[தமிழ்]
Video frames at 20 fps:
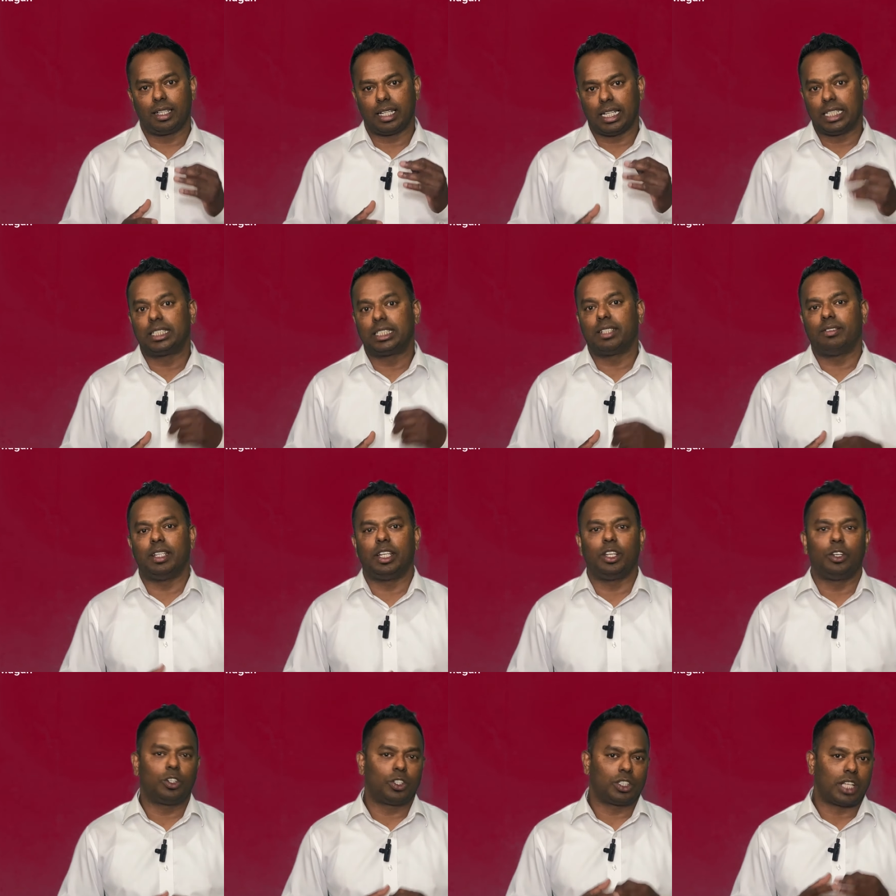
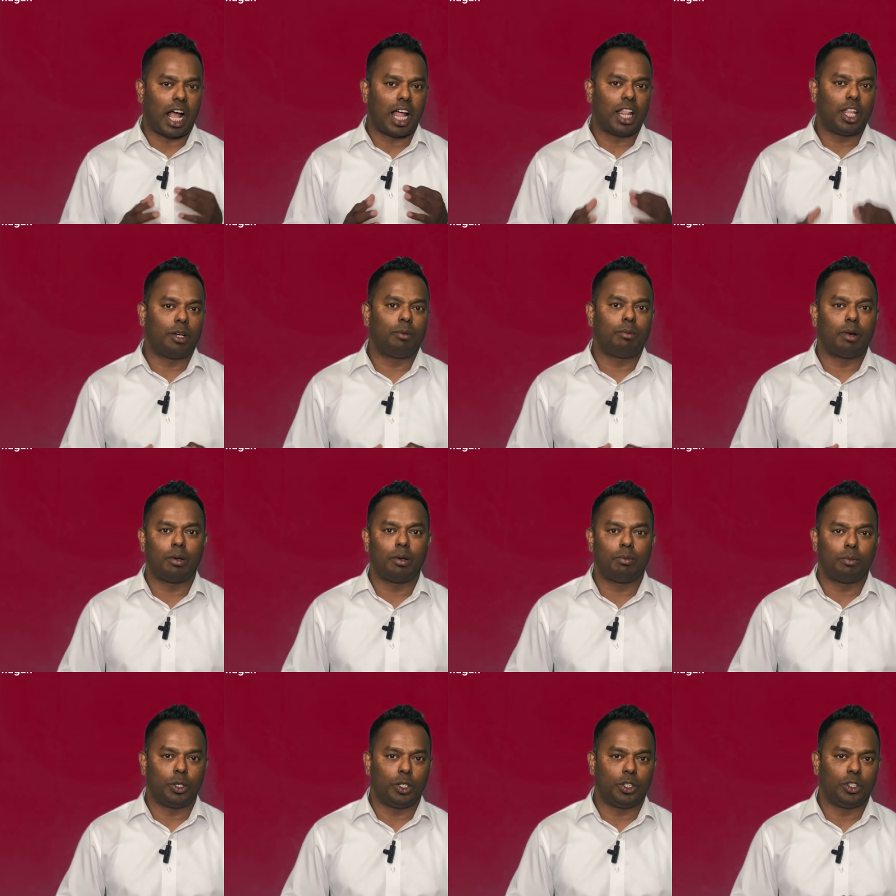கன்சர்வேட்டிவ் ஒரு
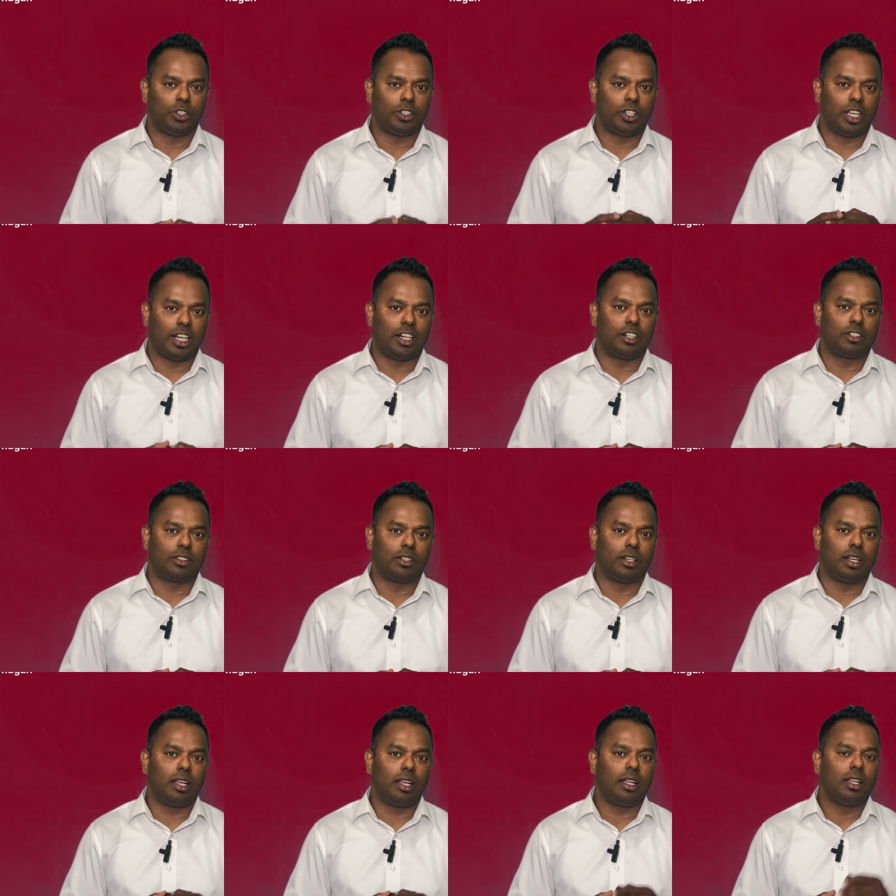சாதகமாக போயிட்டுது என்னென்னு
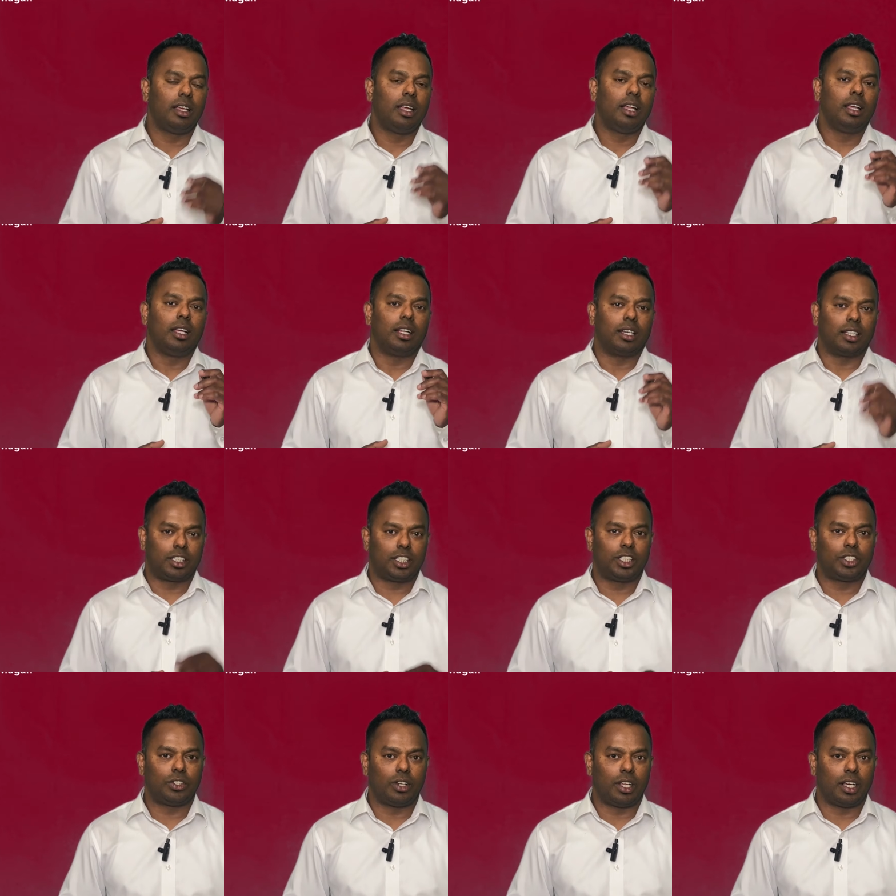சொன்னால்
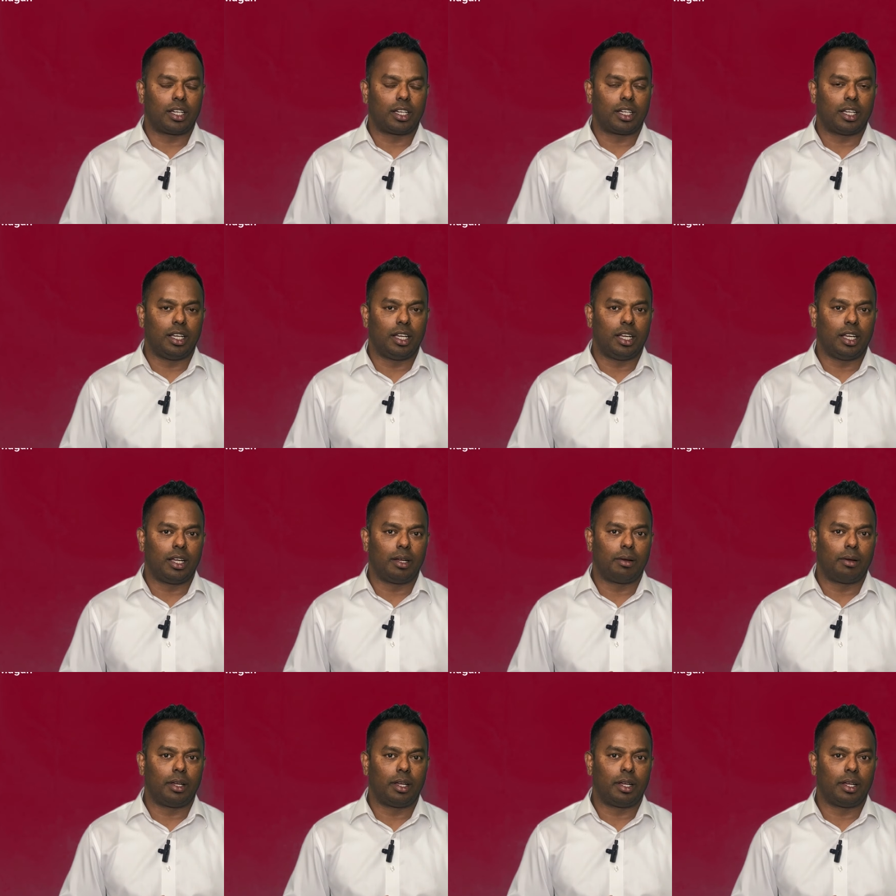ரிஷி
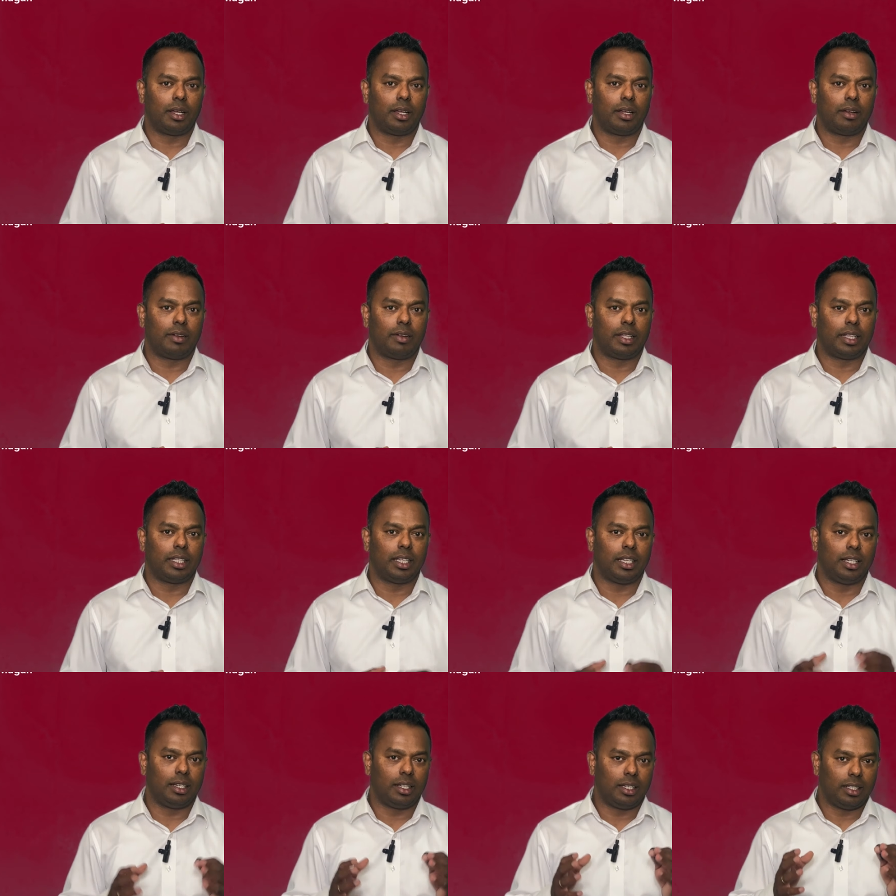
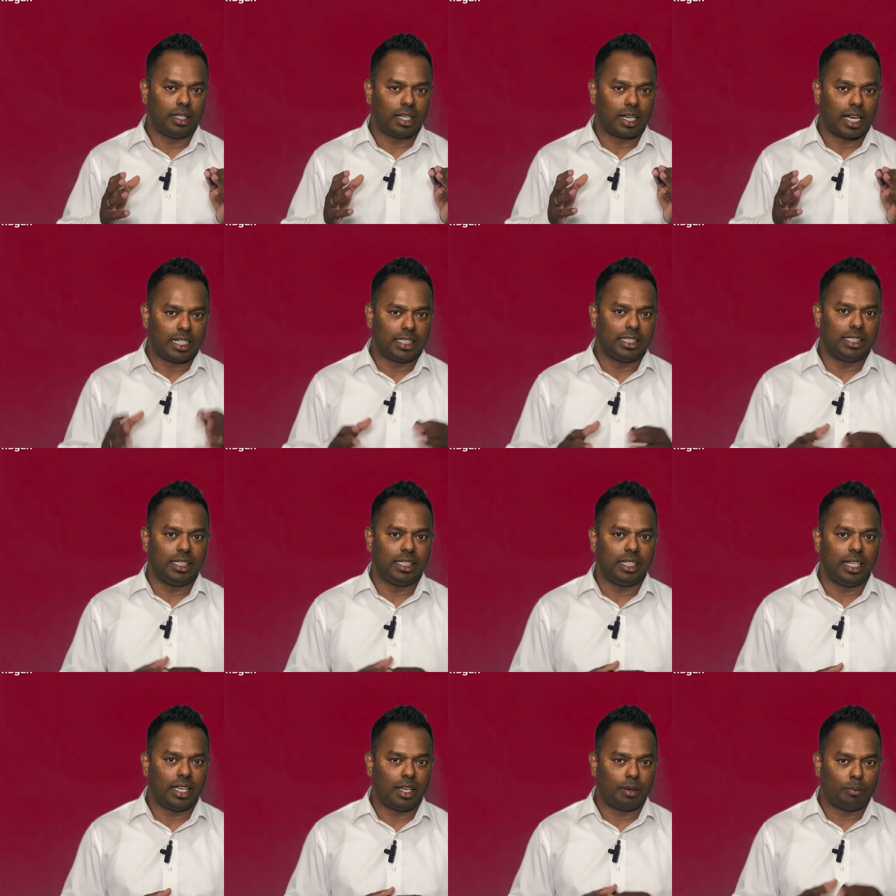வந்து இந்த
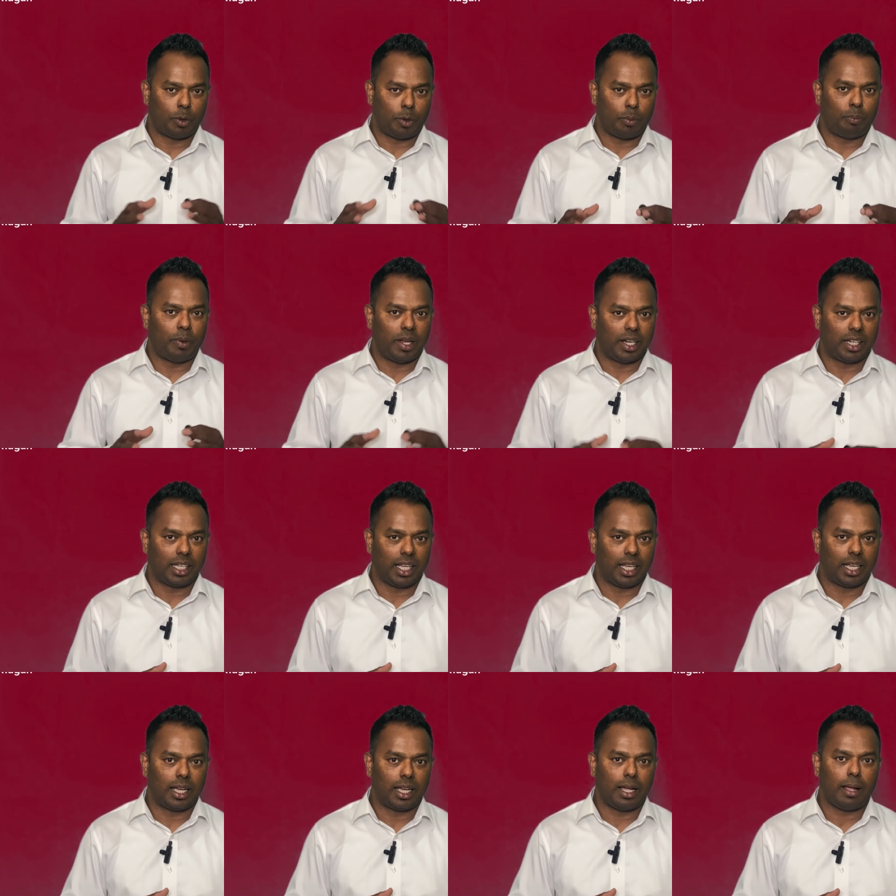கட்சியை
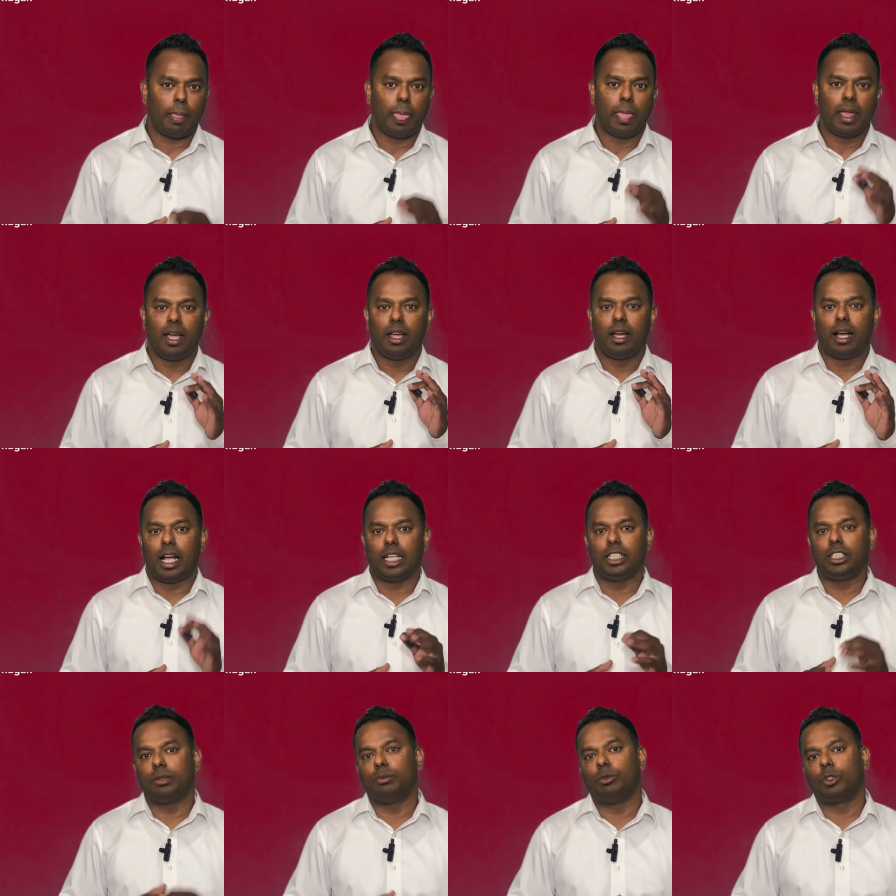பொறுப்பேற்க
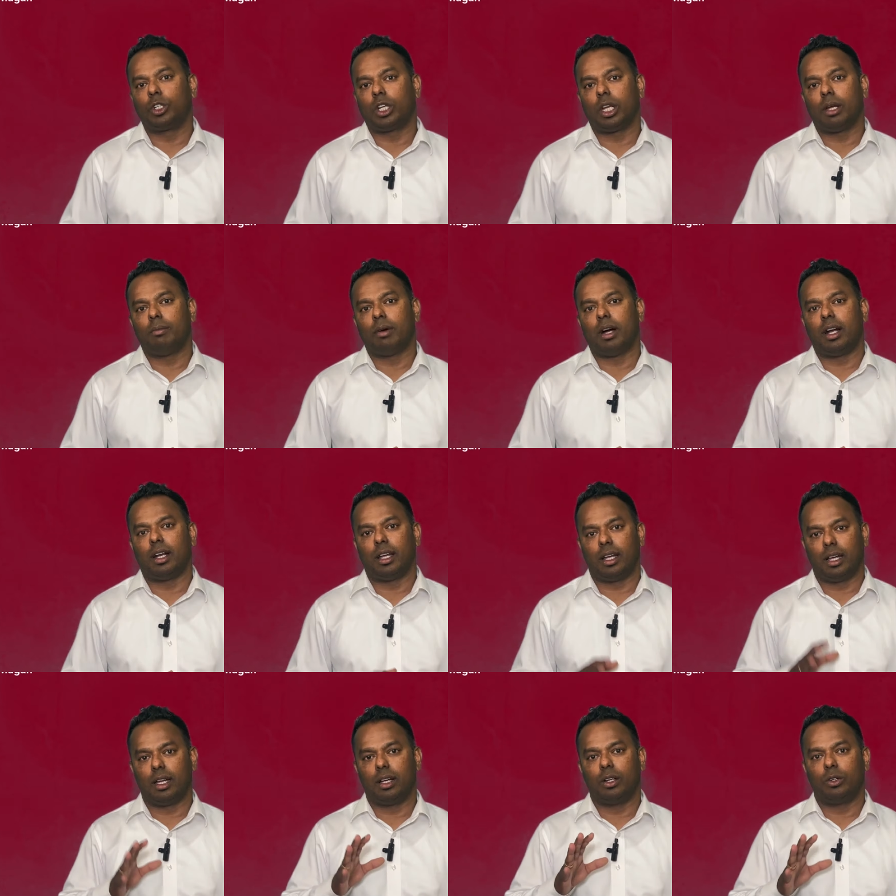அஞ்சு முக்கியமான
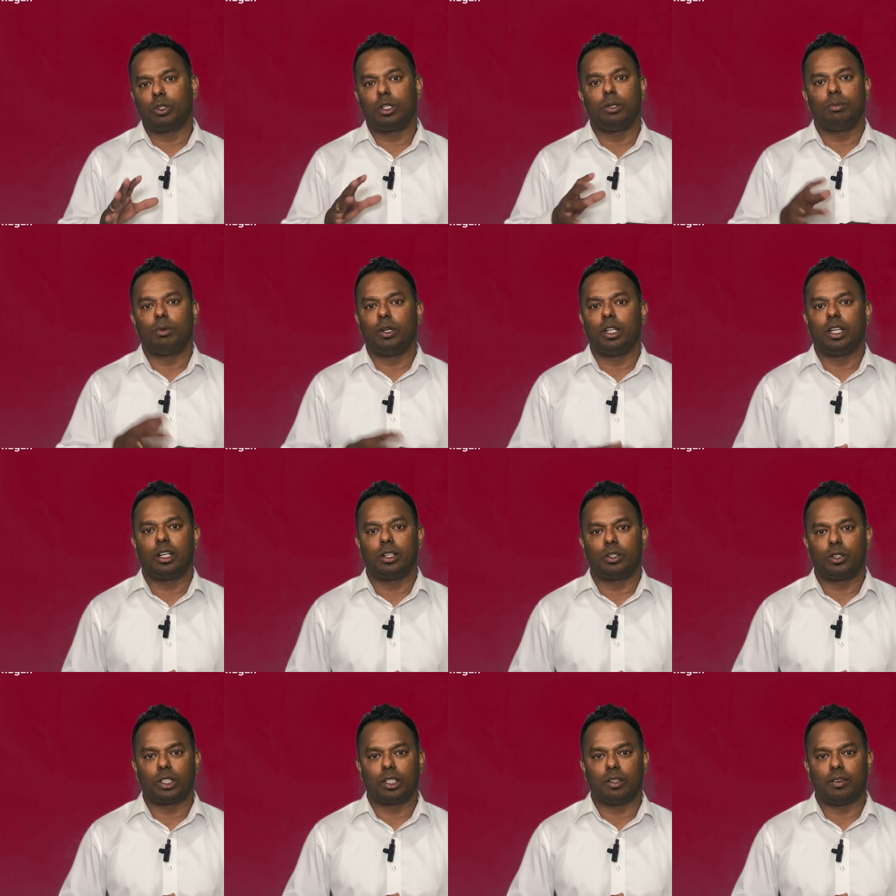உறுதிமொழிகளை
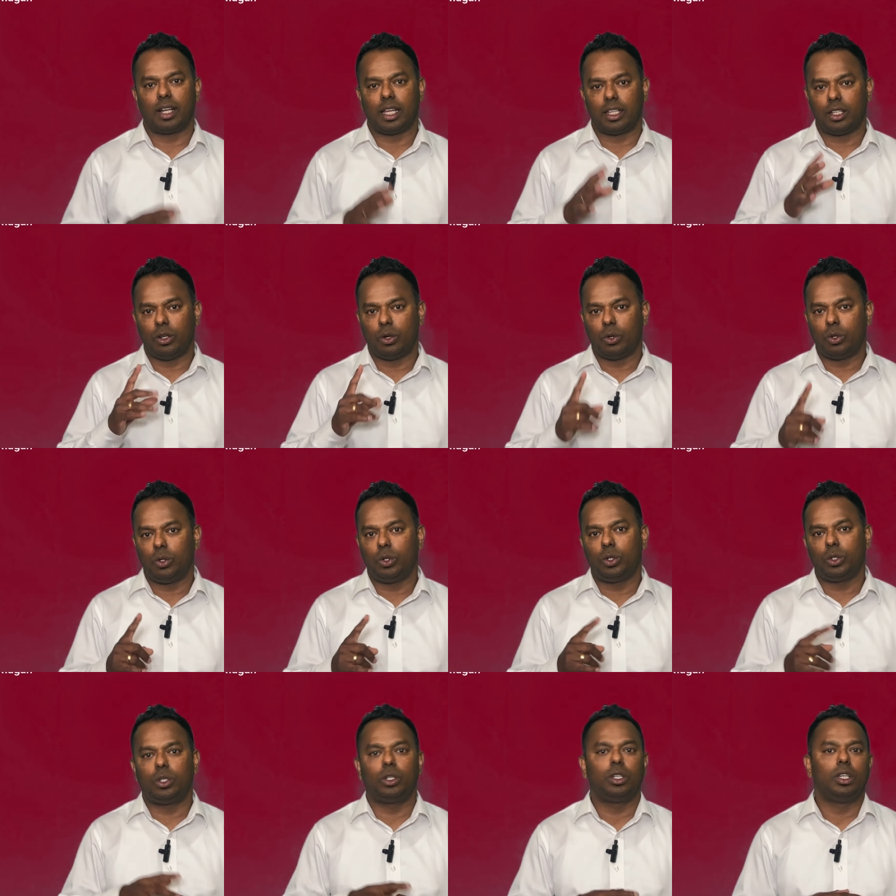கொடுத்தவர் அதில்
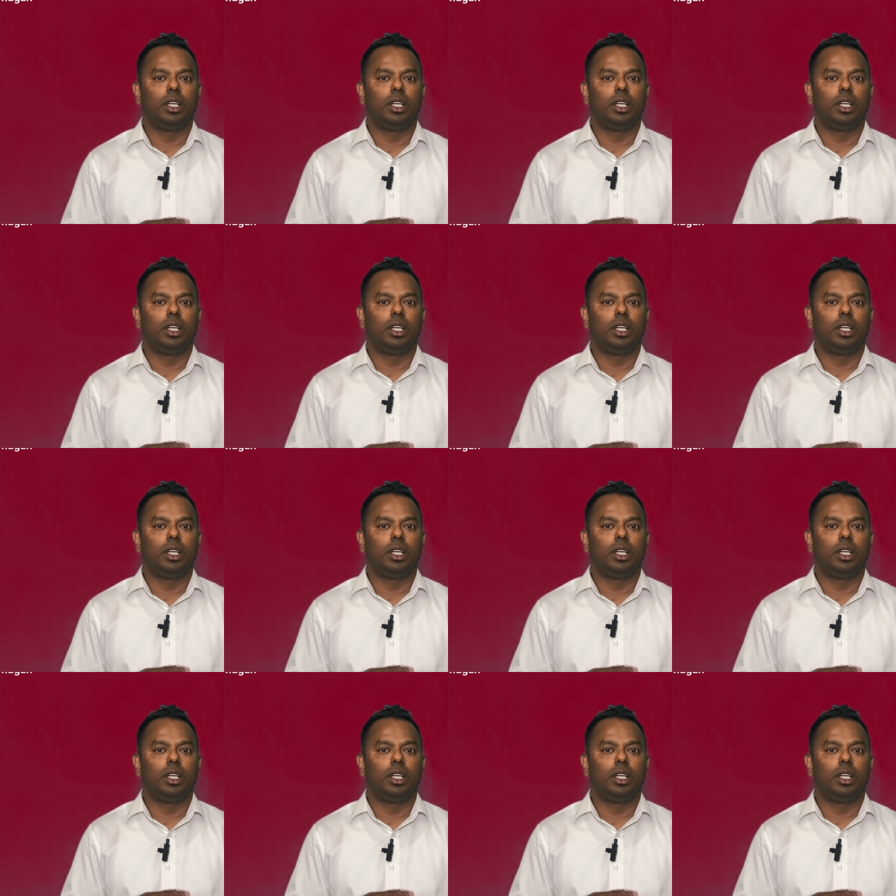ஒன்று